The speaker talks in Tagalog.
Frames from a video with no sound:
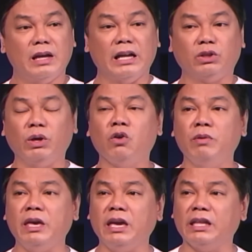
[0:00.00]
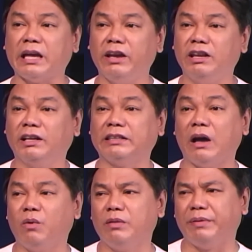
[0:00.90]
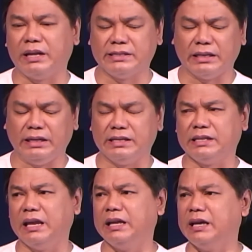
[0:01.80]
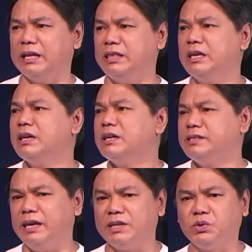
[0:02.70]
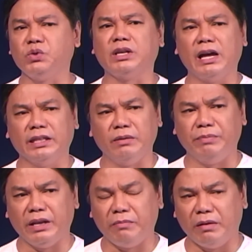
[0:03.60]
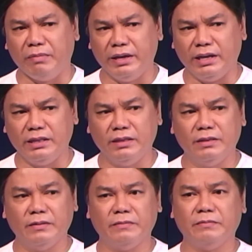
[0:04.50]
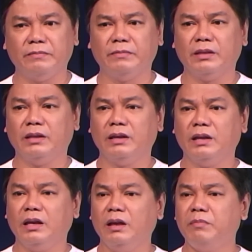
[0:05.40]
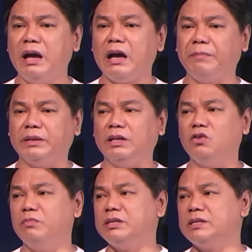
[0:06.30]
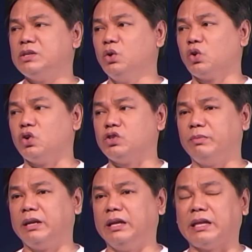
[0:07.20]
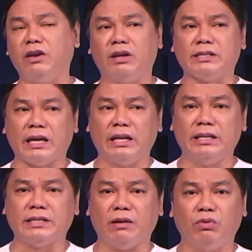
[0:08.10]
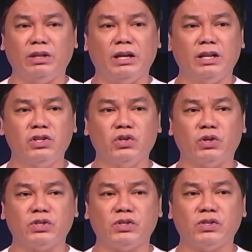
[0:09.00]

At tuwing humihingi tayo ng tawad para sa ating kasalanan, si Jesus ang ating pinagbabayad. Mga kapatid, kung minsan siguro, sobra na tayo nasanay sa kabutihan ng Diyos.